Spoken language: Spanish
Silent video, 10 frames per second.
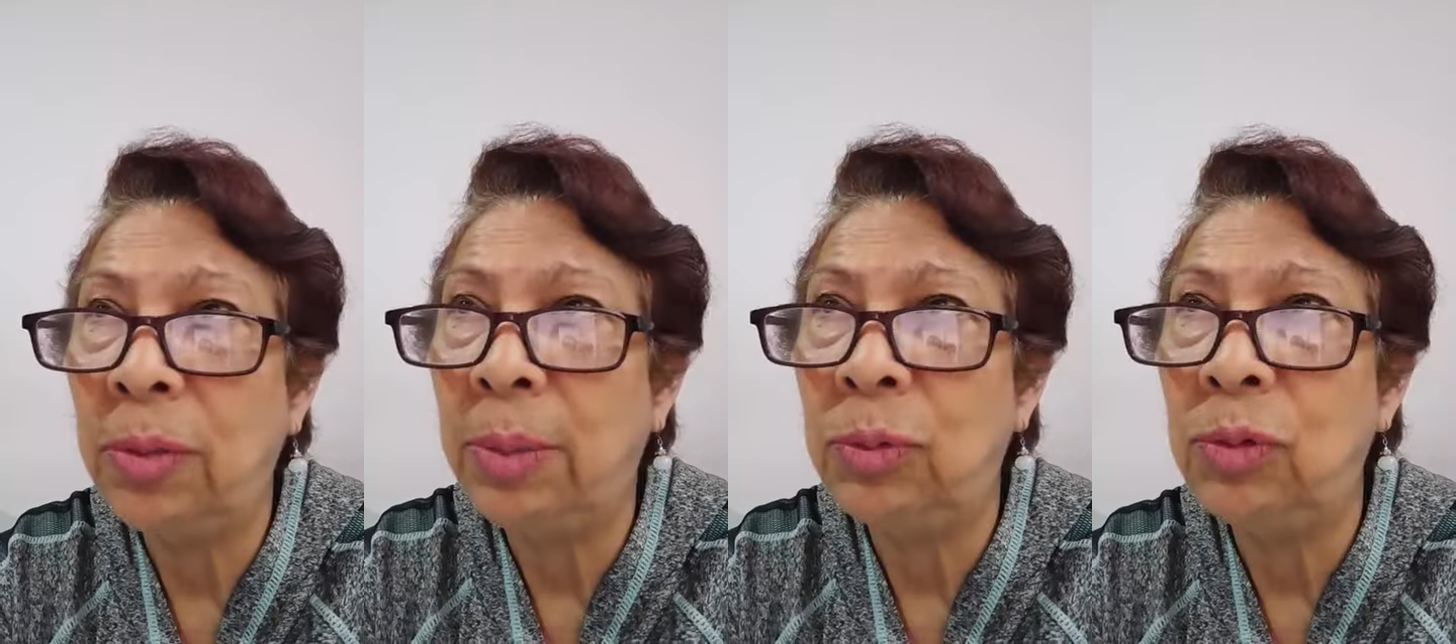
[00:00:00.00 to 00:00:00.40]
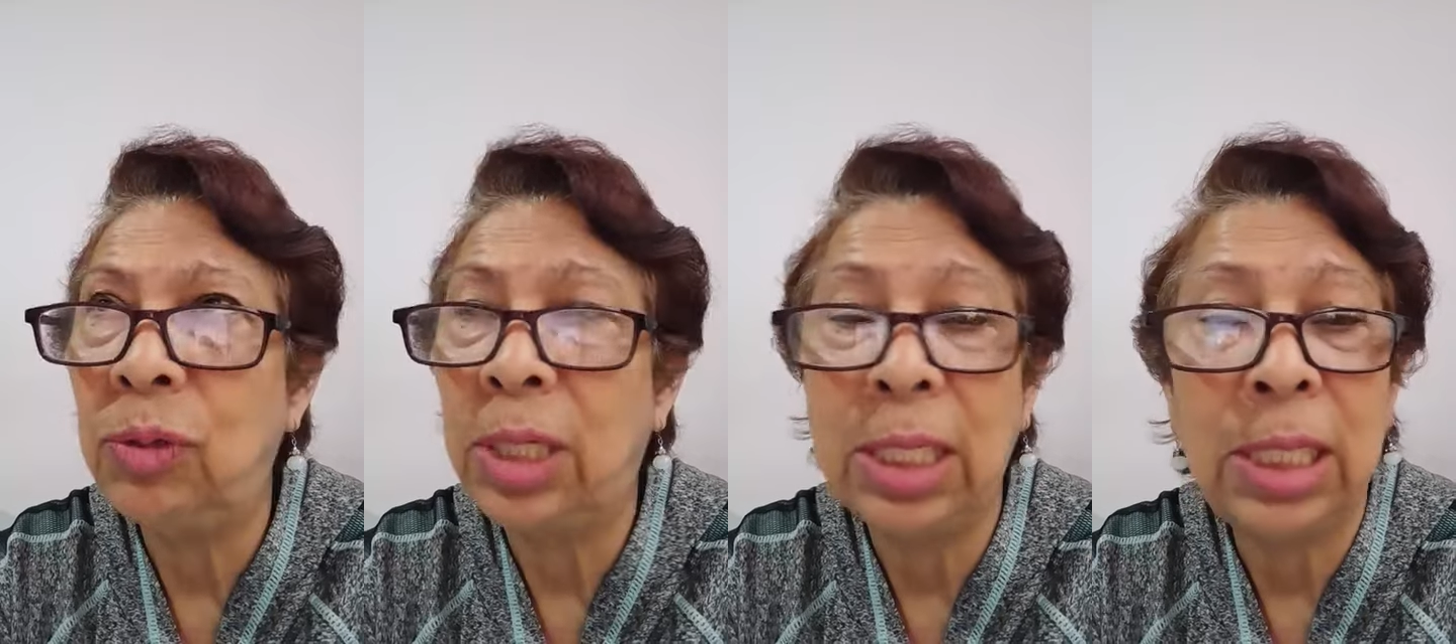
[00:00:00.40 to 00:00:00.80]
nos
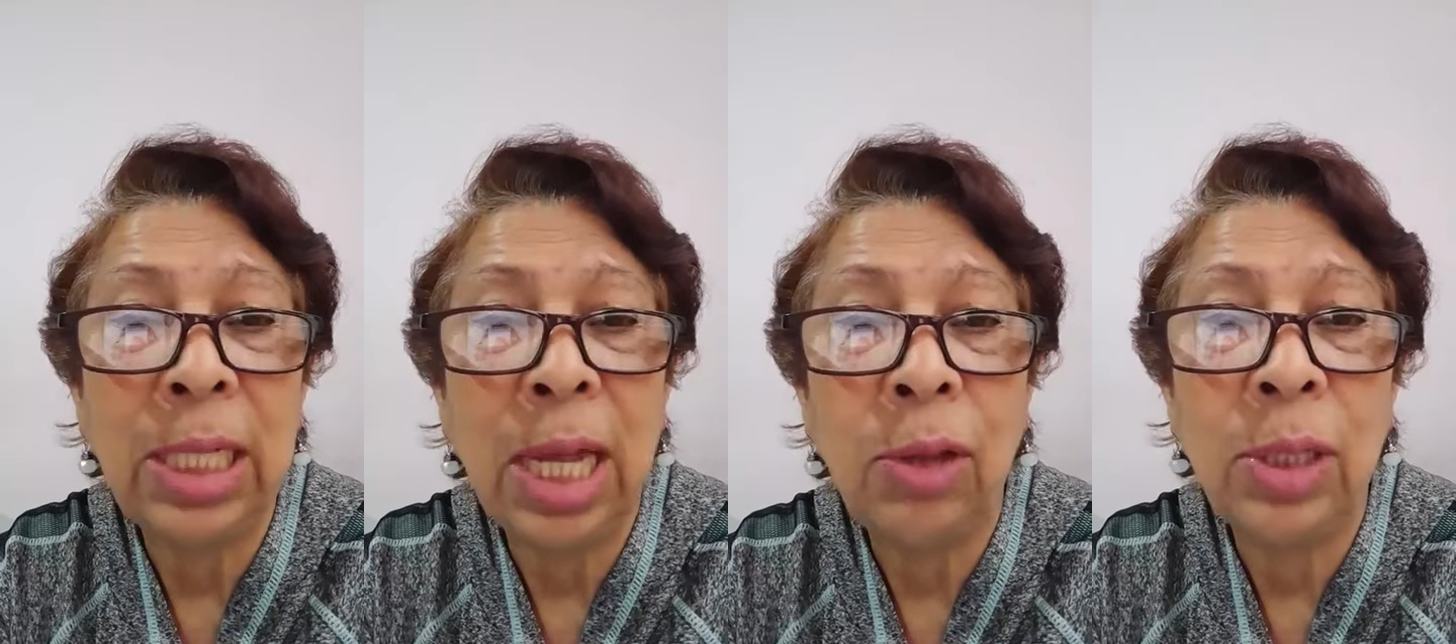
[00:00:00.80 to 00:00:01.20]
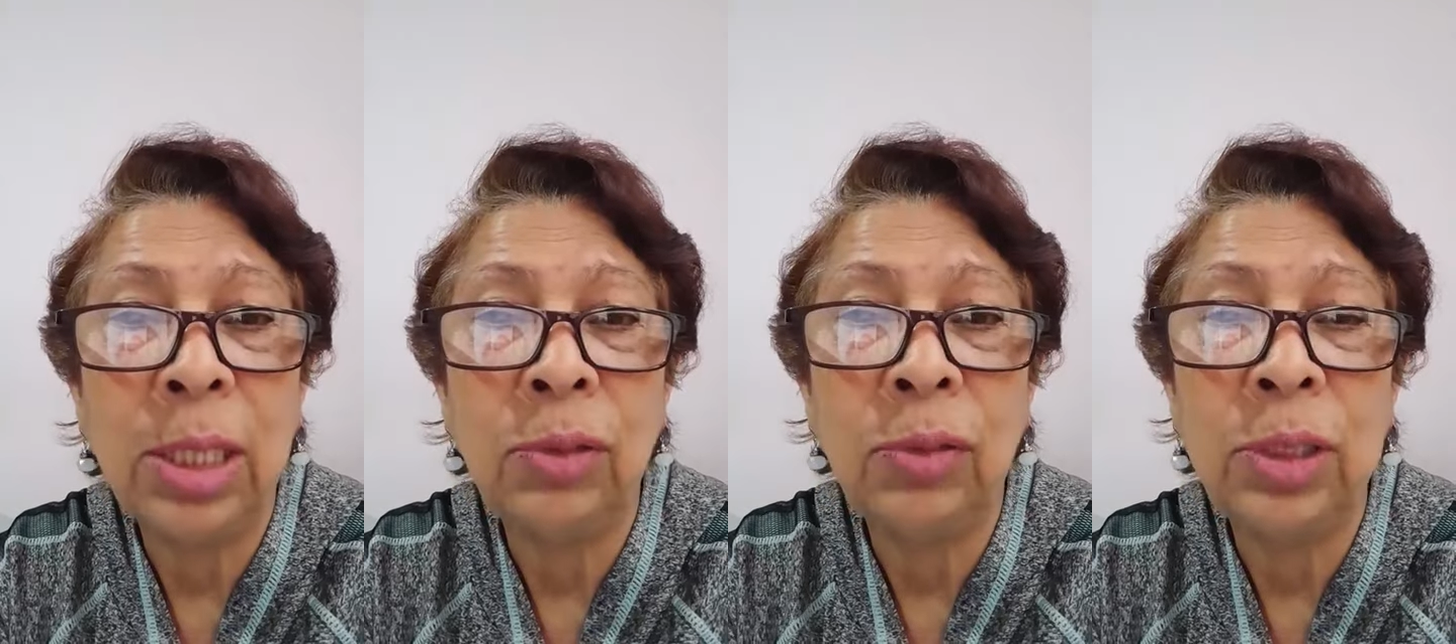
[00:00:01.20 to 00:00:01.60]
habíamos
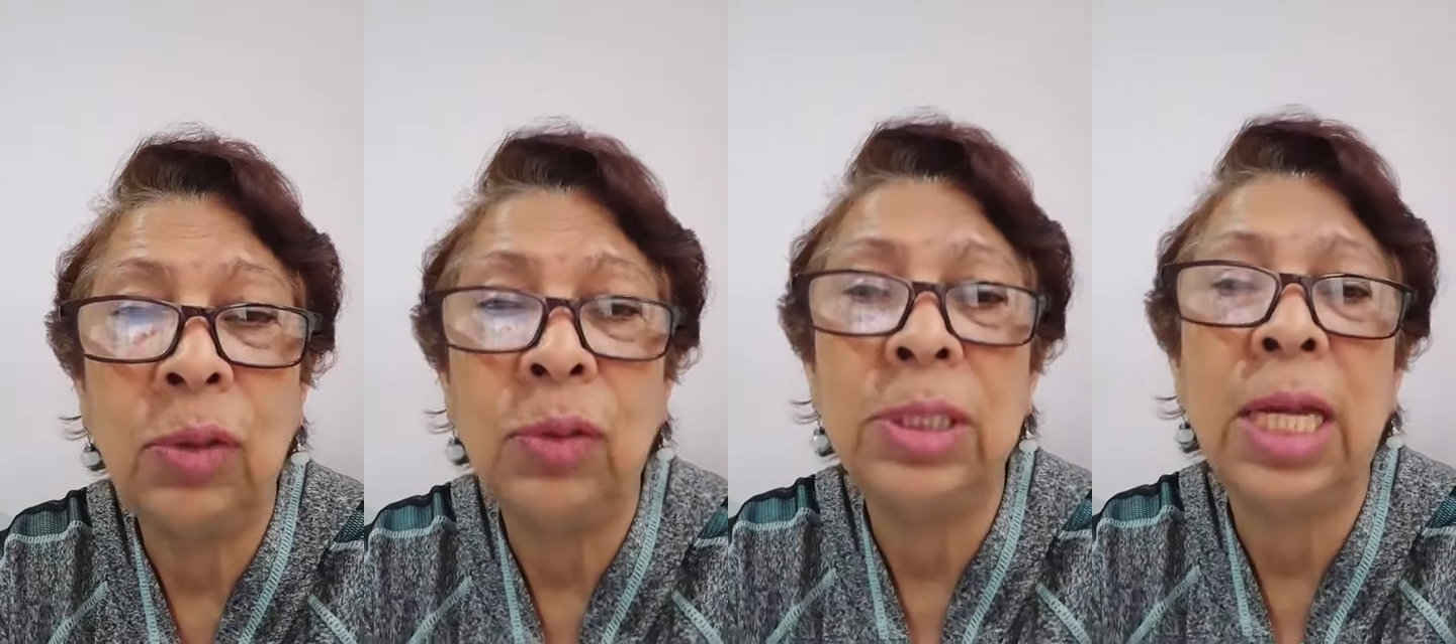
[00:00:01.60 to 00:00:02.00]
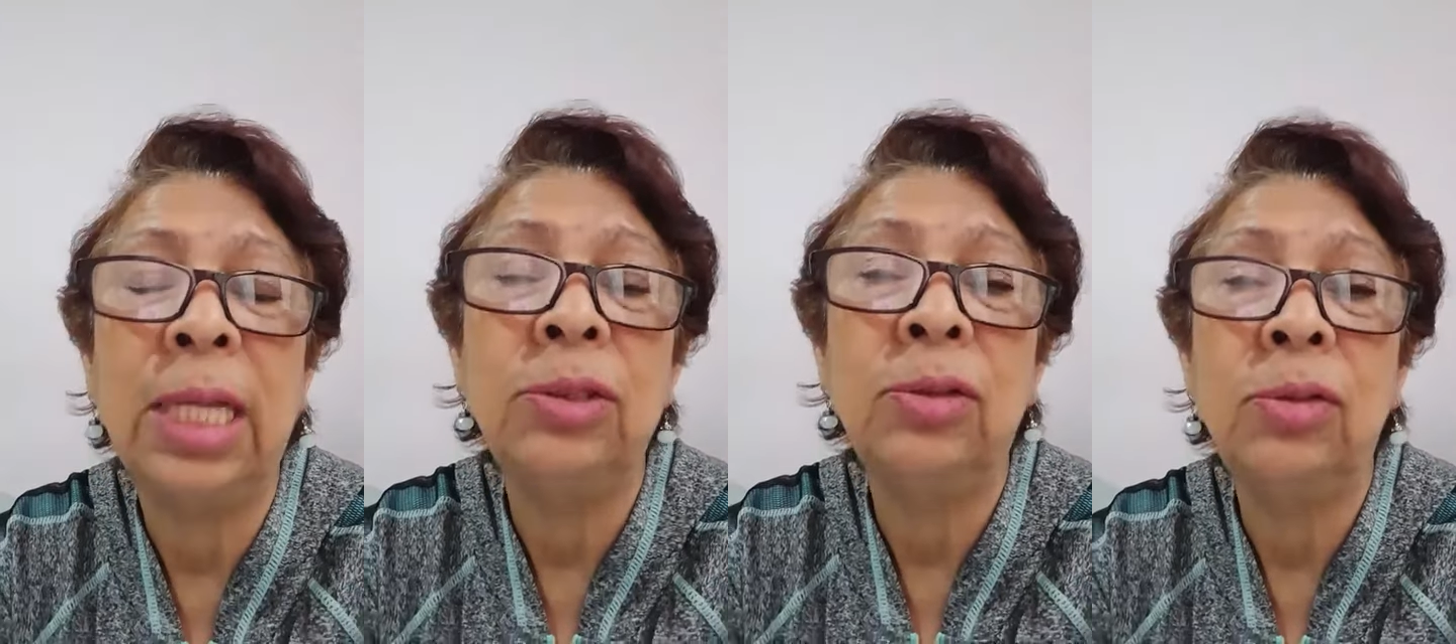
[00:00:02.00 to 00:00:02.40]
retirado a nuestro
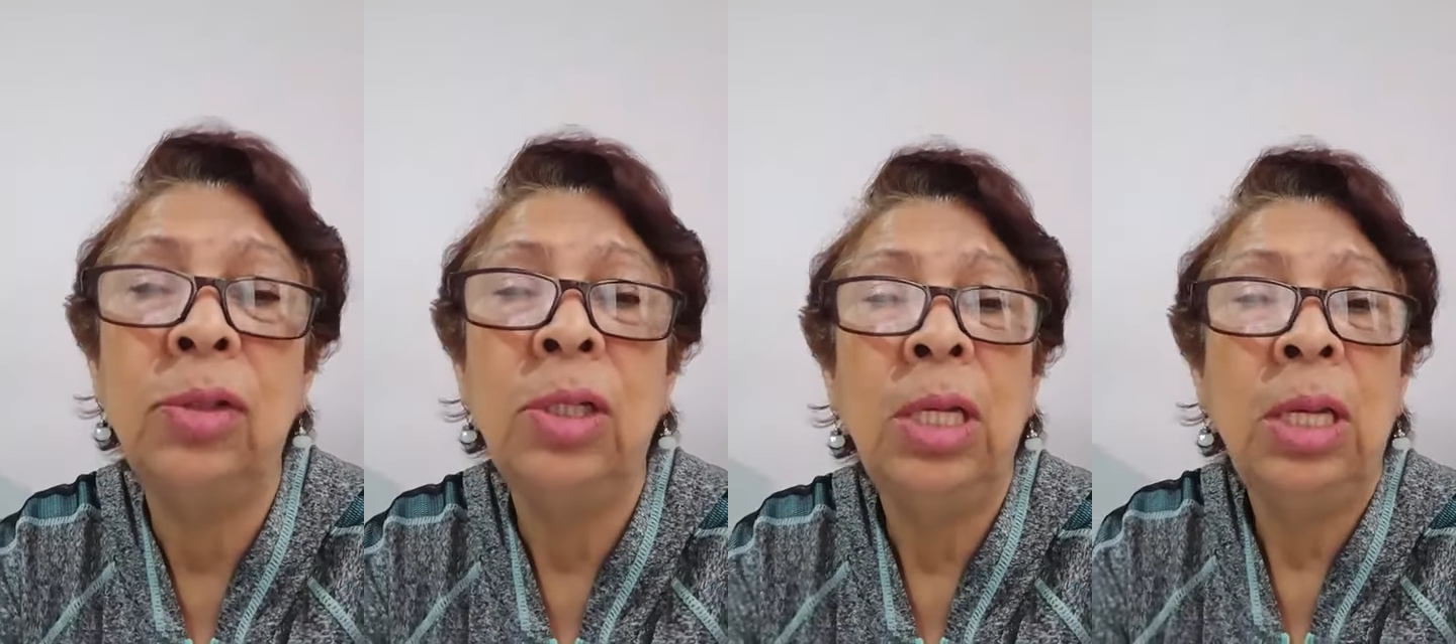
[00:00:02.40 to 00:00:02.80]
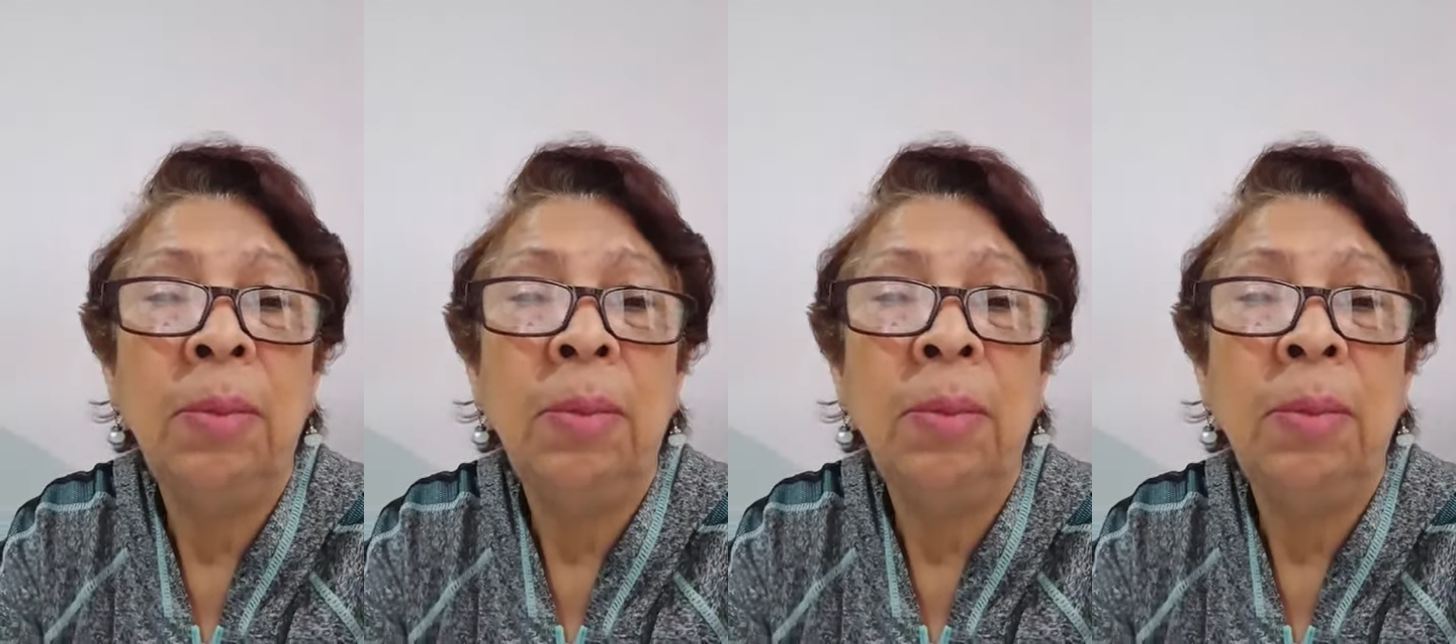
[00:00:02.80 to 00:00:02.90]
descanso,